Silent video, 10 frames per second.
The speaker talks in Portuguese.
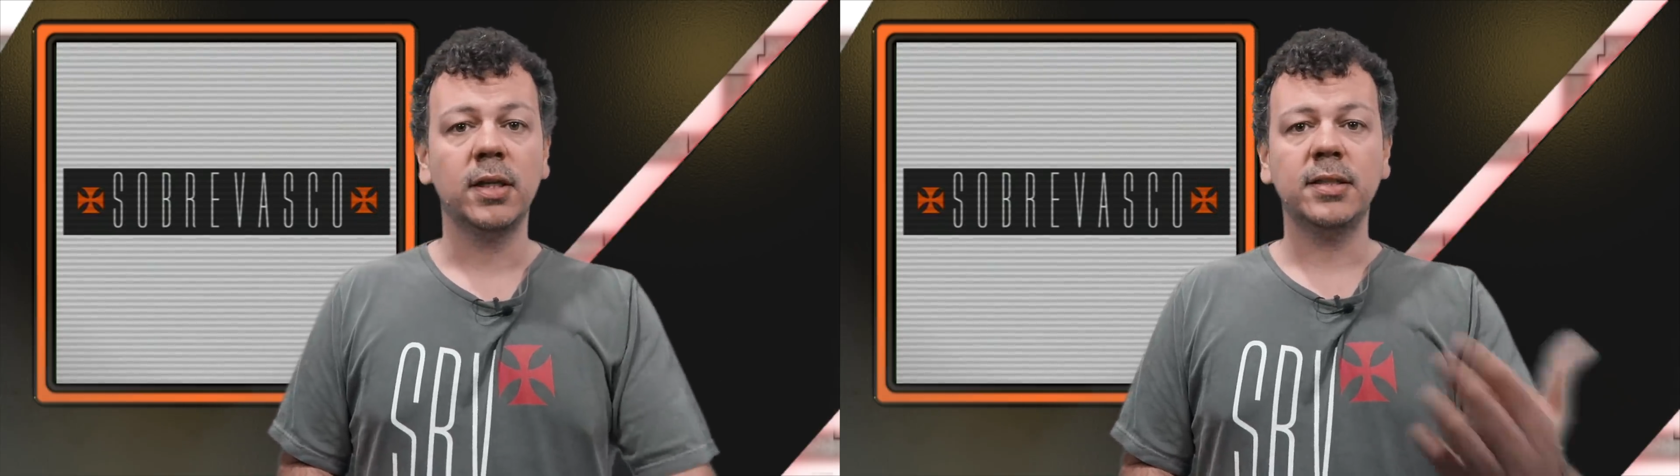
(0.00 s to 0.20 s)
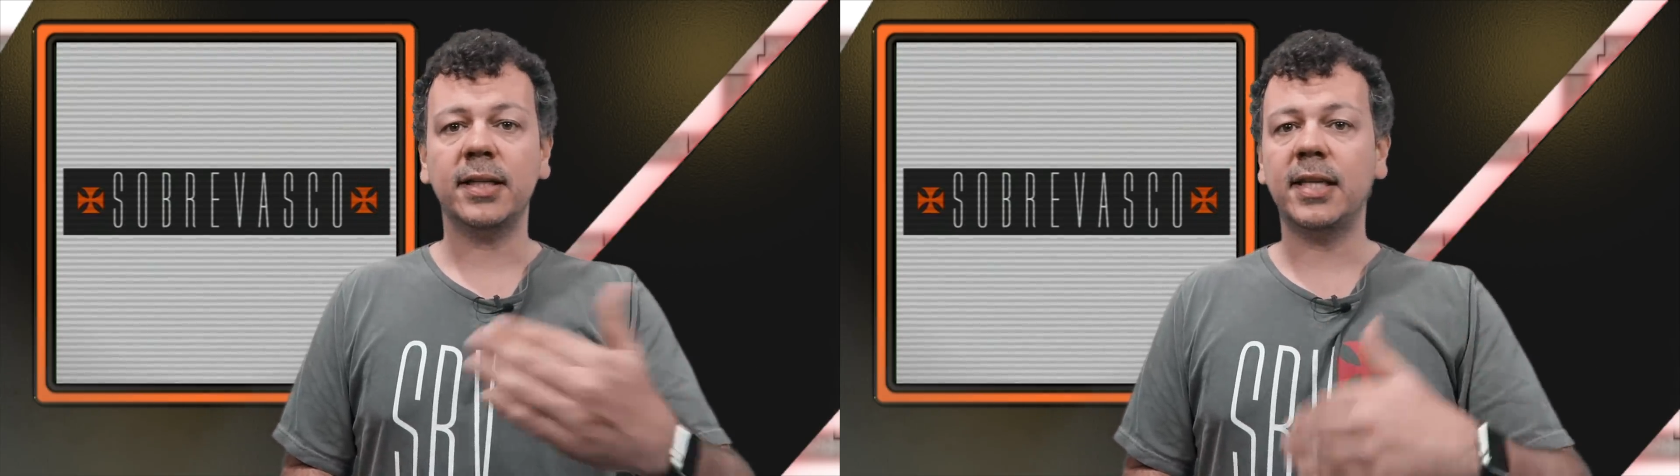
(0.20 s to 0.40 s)

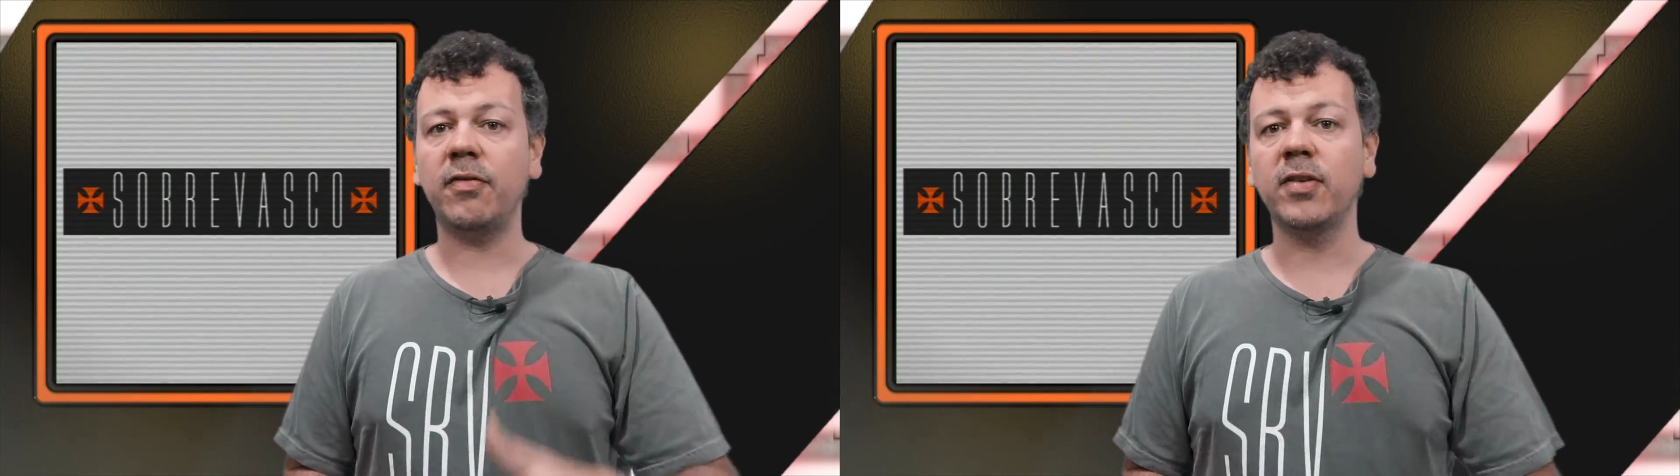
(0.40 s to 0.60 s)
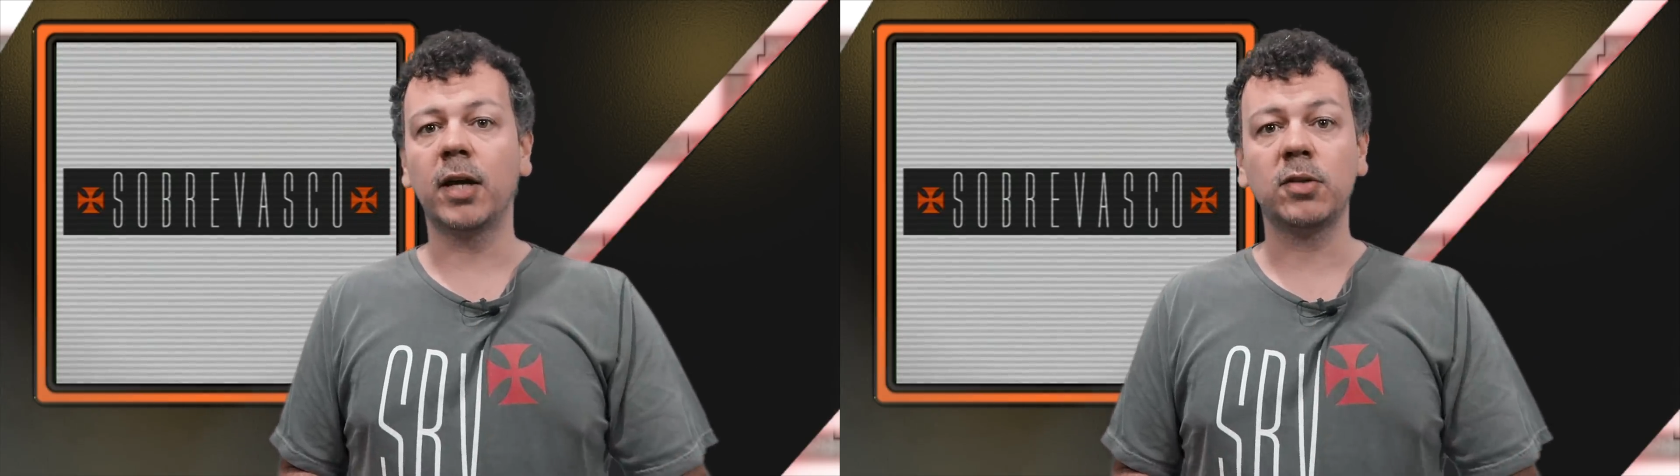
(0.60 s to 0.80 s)
já
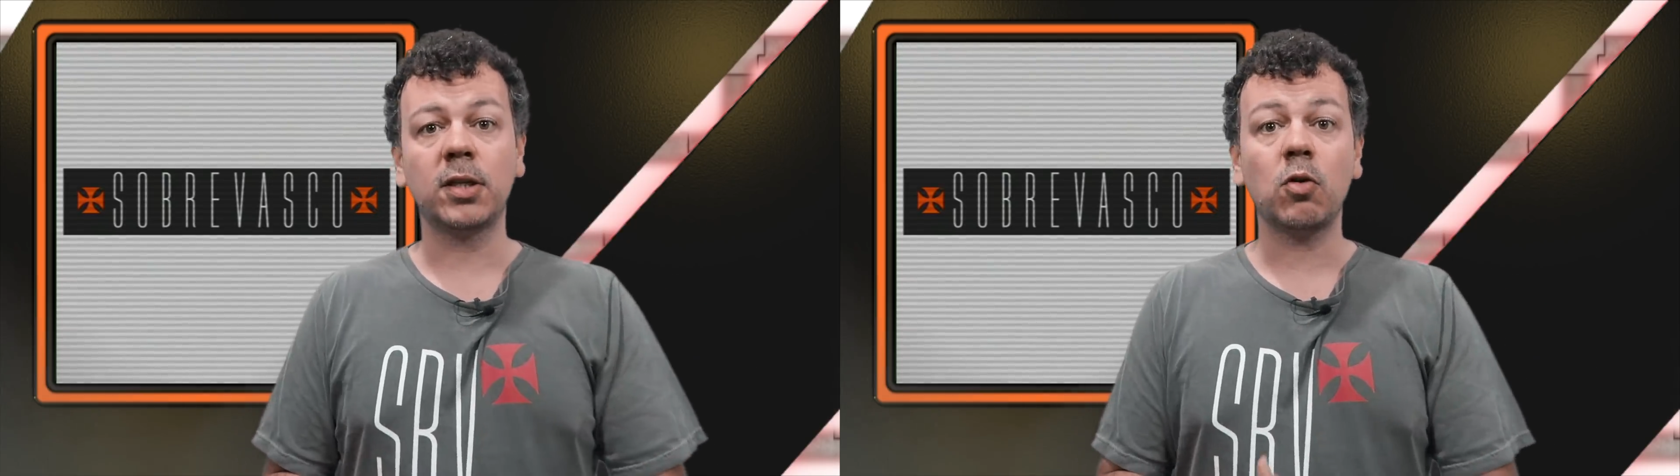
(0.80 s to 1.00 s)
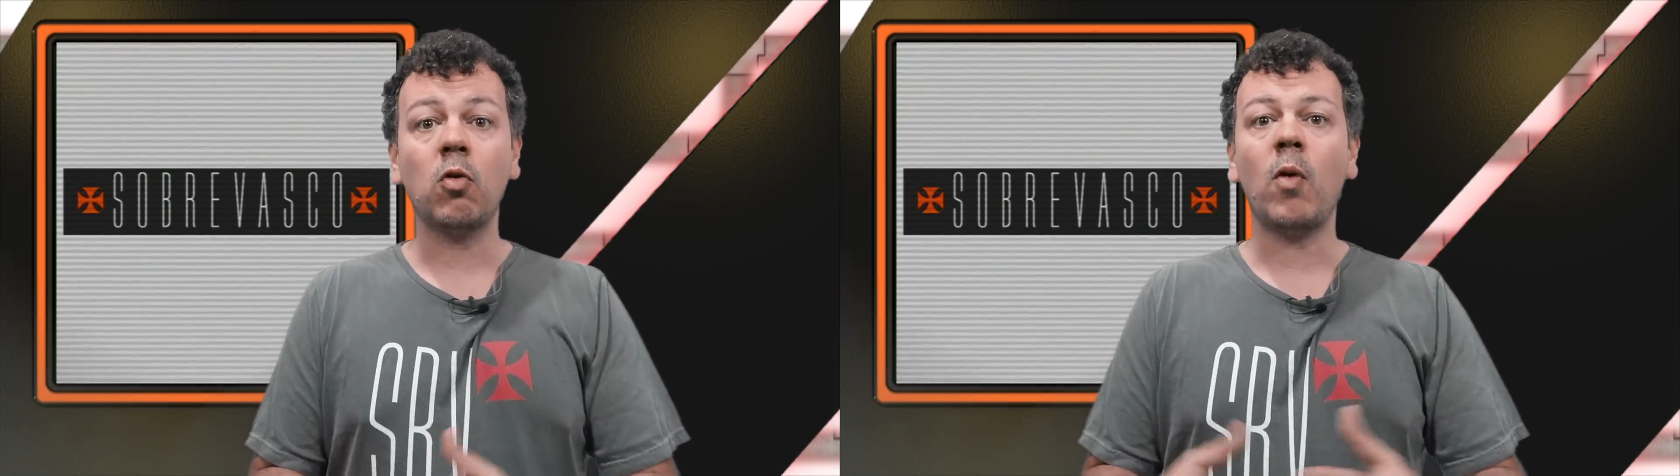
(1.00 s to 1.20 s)
teve ano
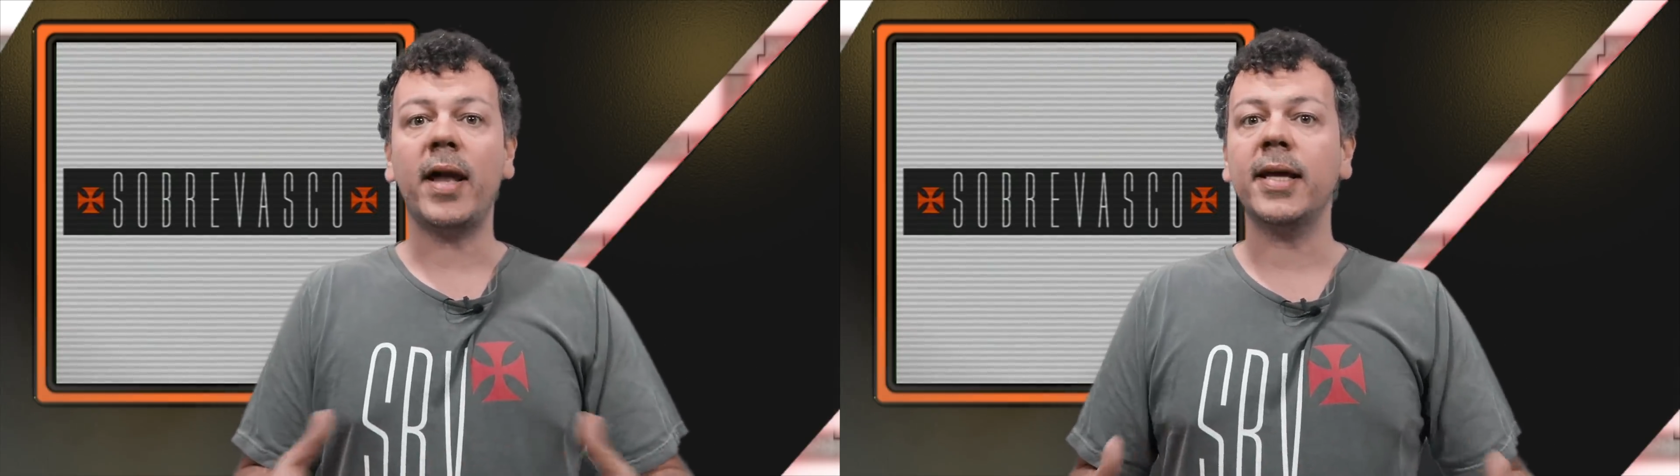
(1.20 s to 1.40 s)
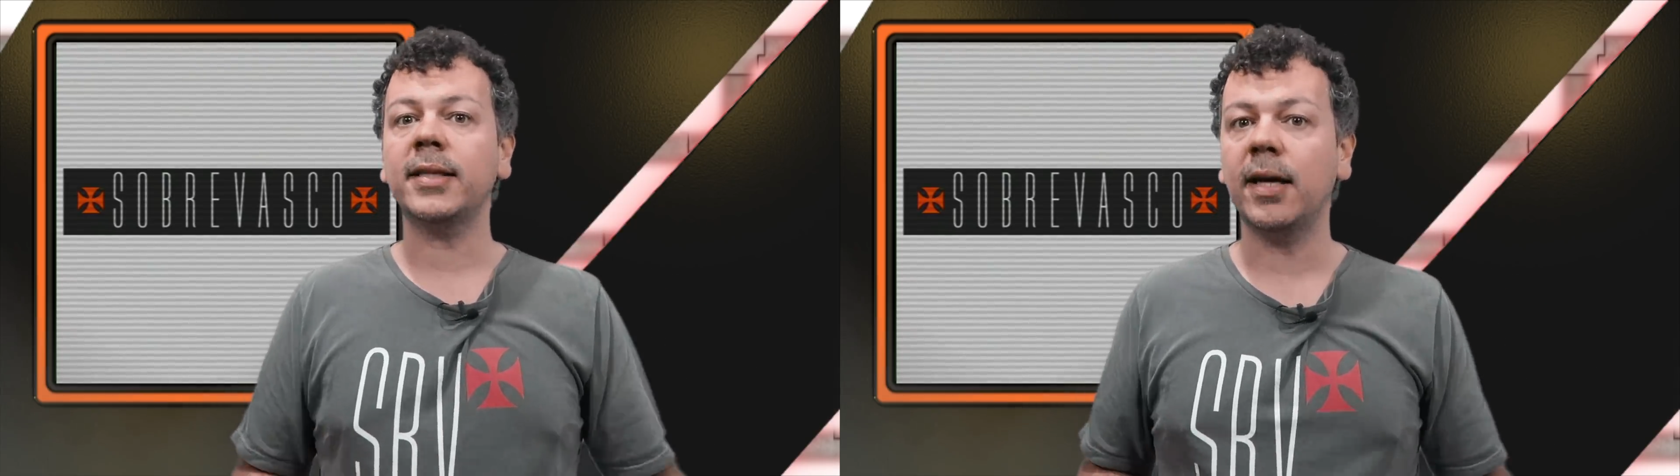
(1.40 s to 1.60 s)
que
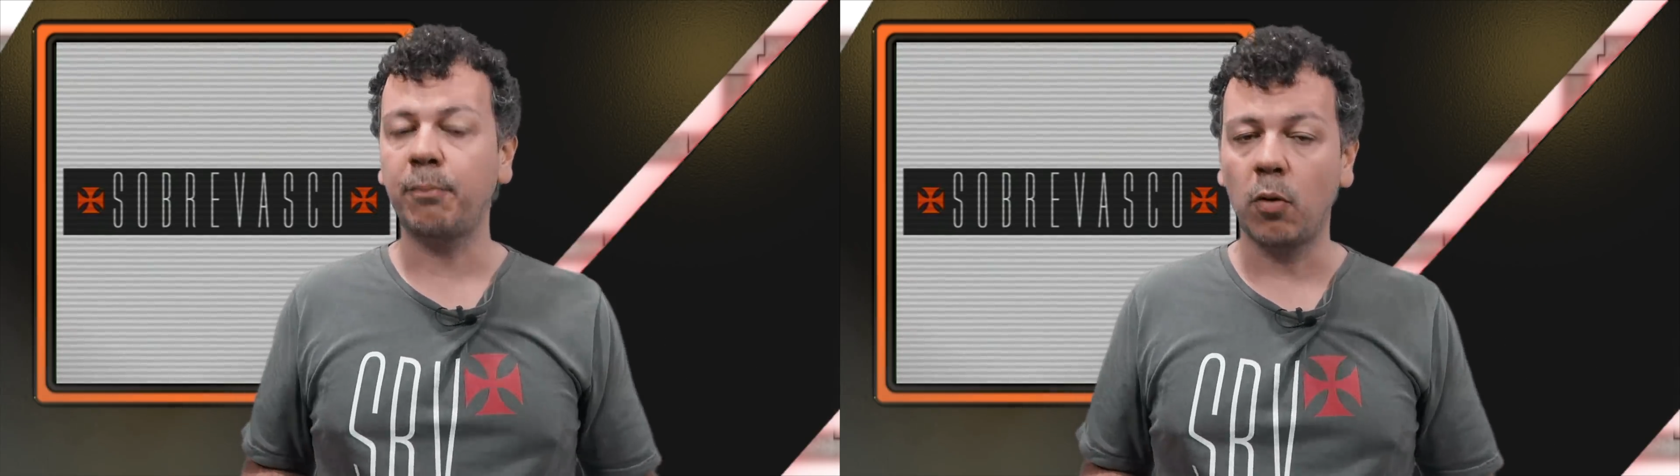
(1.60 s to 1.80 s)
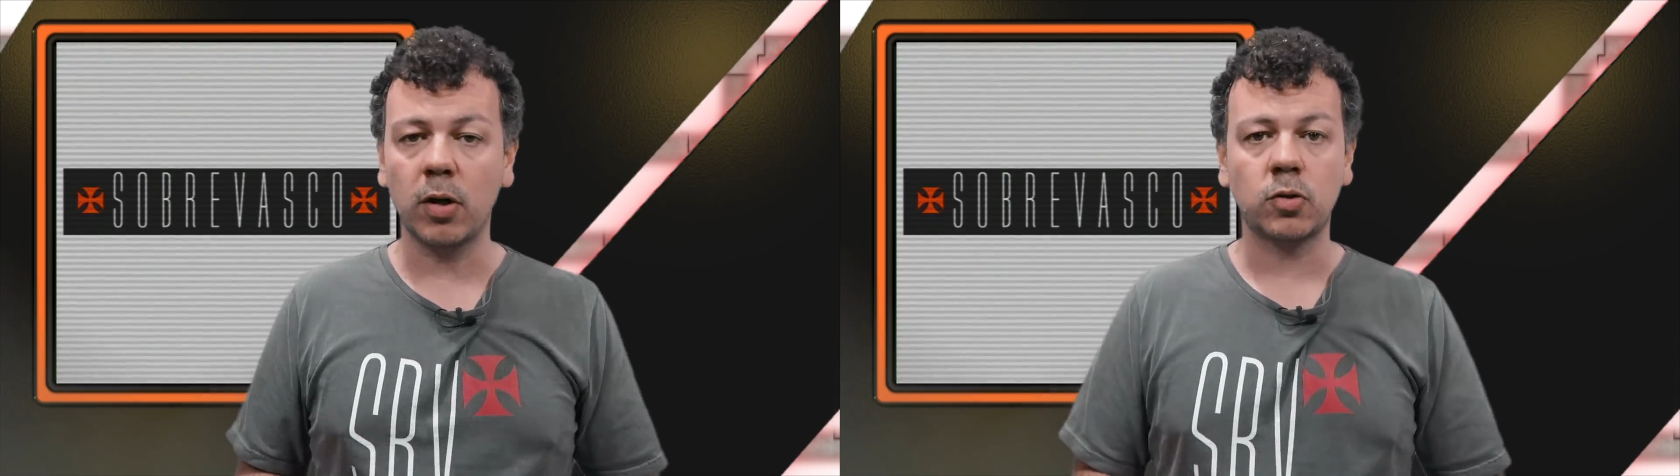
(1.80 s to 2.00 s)
40
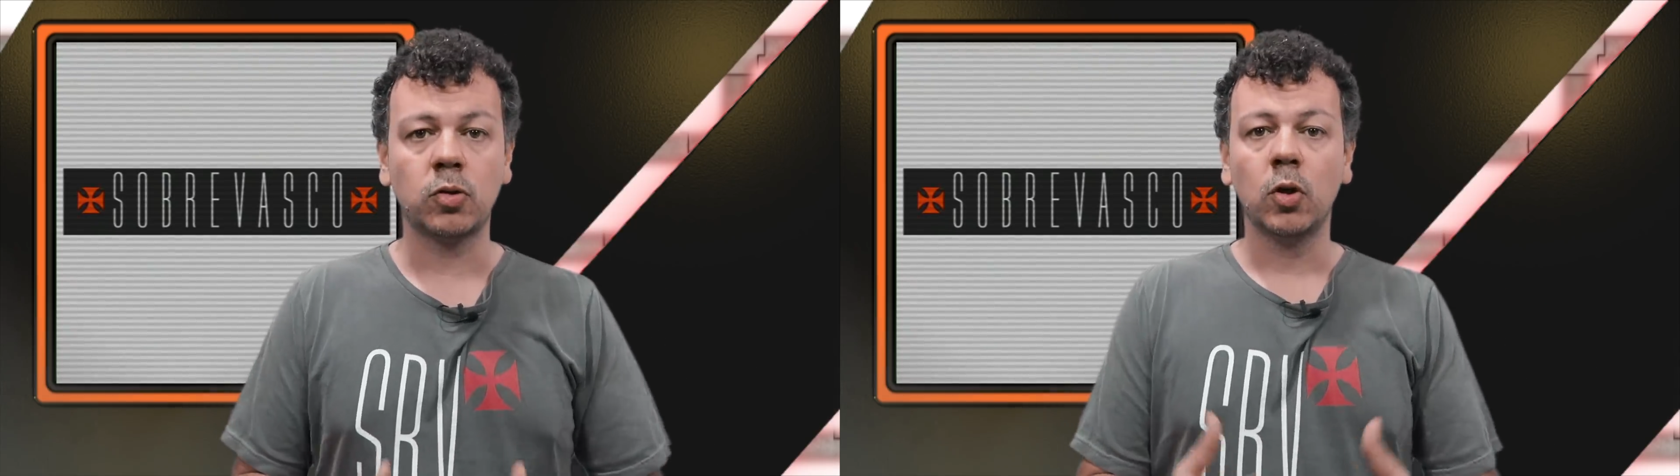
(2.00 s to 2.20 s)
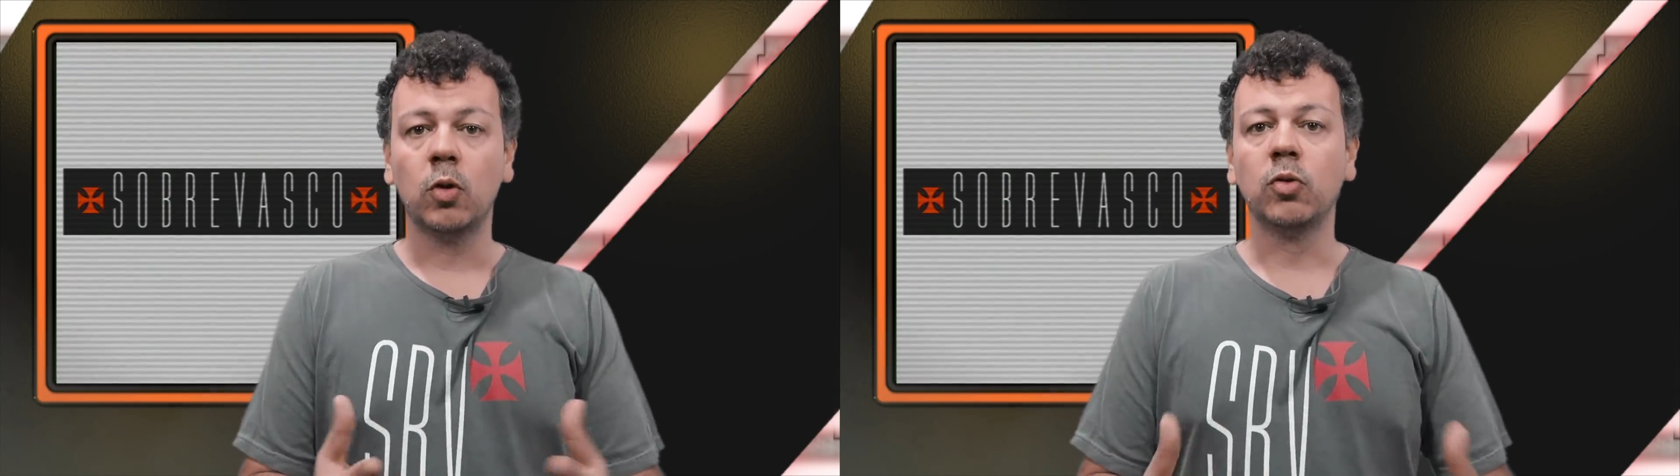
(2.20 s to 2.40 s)
pontos